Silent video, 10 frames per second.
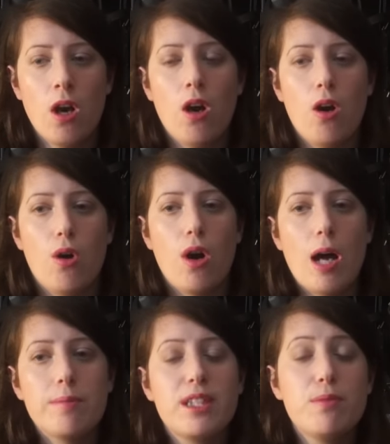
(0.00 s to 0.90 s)
euh,
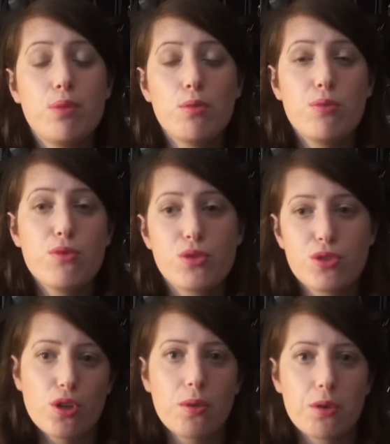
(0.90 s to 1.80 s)
un petit peu plus
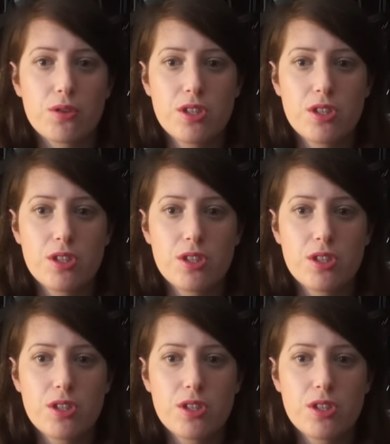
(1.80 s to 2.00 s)
sobres